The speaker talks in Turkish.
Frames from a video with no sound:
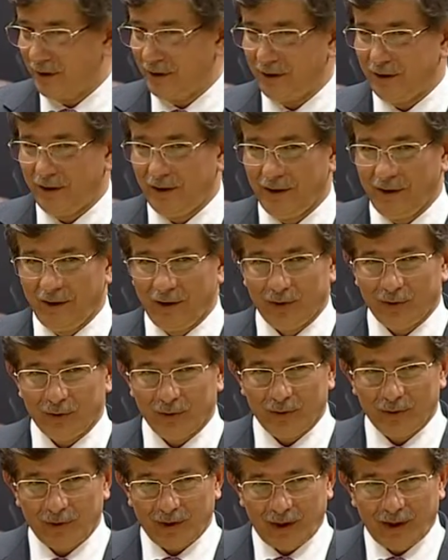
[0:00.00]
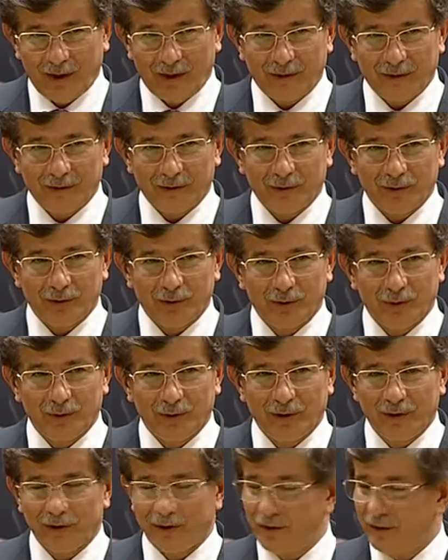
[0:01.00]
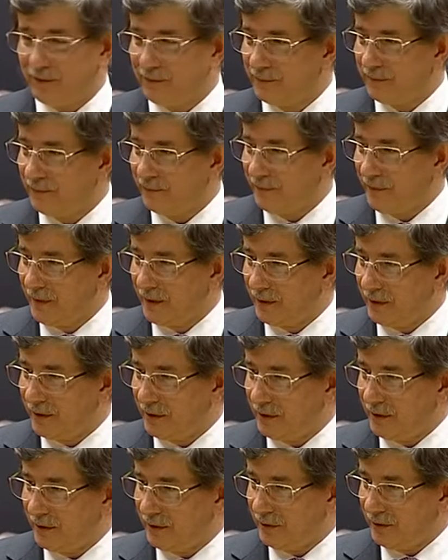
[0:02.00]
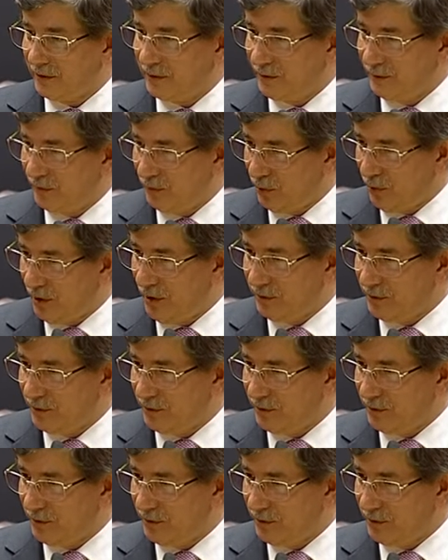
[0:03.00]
Taksim'de yaşananlar nedeniyle Türkiye'nin dünyaya olumsuz